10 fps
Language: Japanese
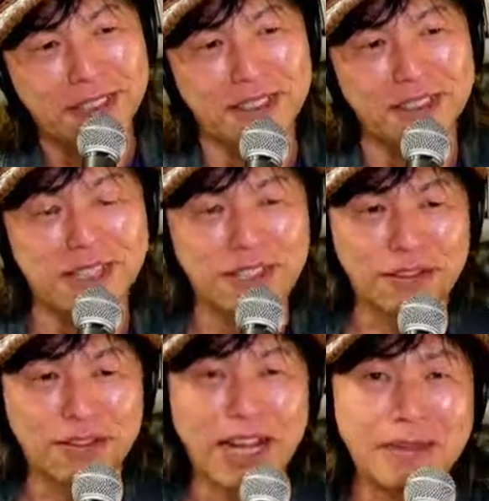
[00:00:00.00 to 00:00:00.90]
なんていう
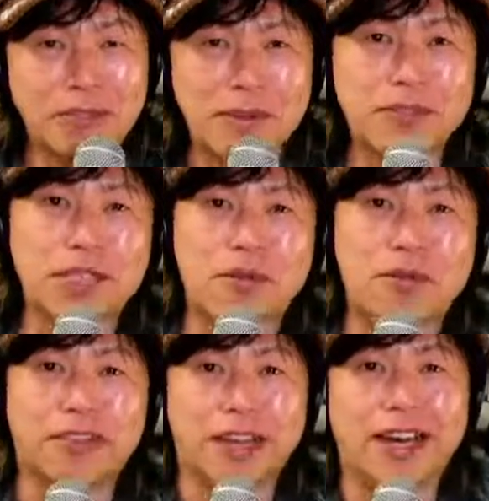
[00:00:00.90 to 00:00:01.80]
の、ライブの MC っぽ
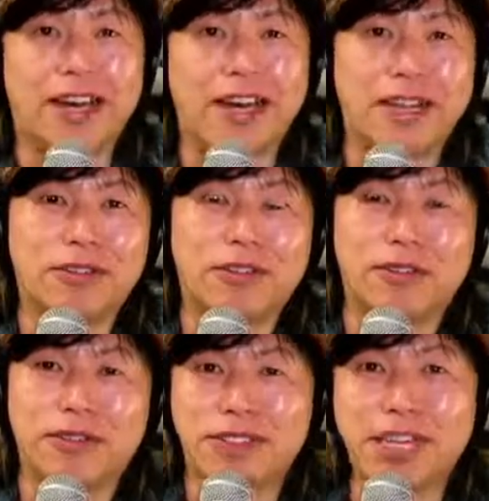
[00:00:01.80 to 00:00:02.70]
くてね、あ
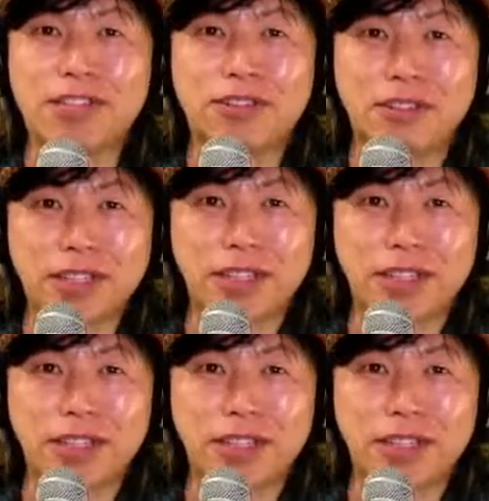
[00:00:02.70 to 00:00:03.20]
の、最初、